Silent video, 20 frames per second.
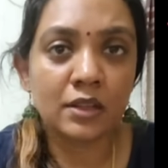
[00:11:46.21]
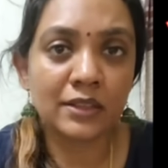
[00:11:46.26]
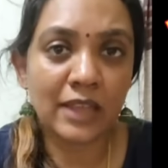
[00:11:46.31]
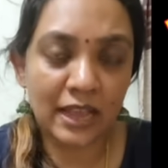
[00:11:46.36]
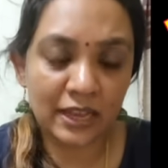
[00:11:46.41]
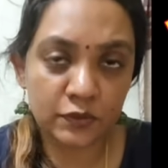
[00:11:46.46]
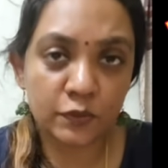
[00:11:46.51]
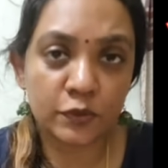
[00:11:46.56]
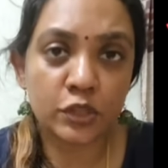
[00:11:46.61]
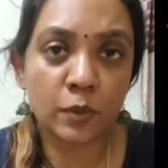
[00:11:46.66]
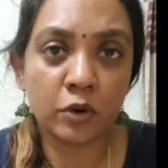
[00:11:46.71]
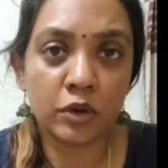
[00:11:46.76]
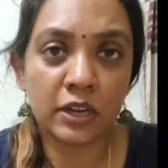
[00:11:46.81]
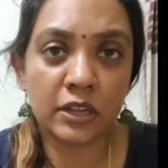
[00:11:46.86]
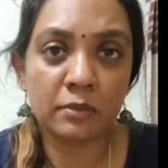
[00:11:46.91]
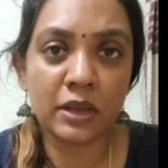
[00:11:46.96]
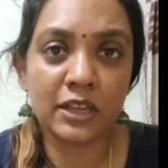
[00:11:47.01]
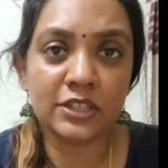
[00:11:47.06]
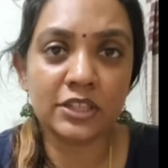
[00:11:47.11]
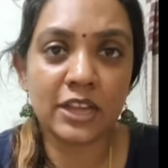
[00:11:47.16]
தேங்க்ஸ் ஃபார்
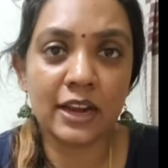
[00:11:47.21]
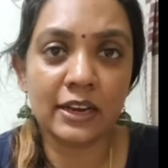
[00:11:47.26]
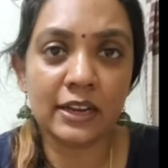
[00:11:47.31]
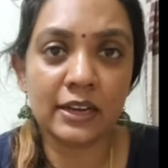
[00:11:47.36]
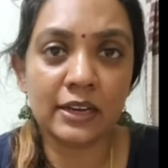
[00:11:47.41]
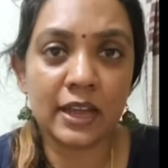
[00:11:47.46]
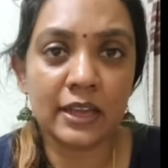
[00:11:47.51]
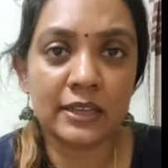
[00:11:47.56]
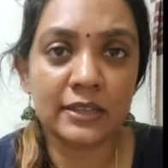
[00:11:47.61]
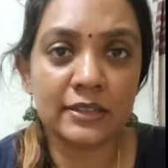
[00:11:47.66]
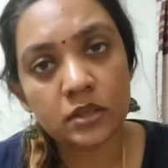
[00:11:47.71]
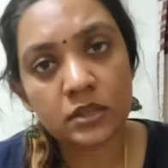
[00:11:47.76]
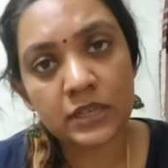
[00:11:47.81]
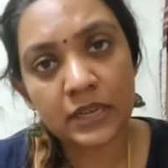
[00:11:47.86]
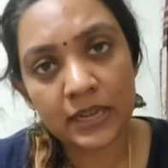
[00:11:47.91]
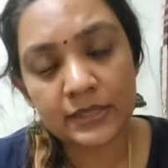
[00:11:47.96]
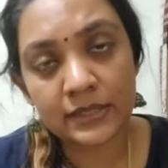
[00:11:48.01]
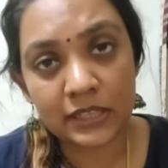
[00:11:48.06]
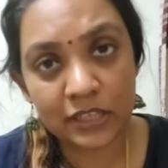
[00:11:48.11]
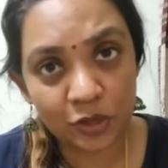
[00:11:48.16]
சப்போர்ட்டிங் மை சேனல் கைஸ்
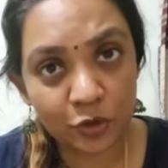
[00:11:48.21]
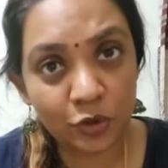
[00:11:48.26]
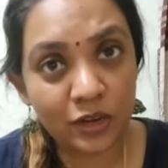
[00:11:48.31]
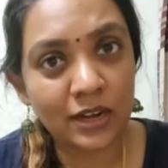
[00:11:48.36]
டில் ஐ சி யூ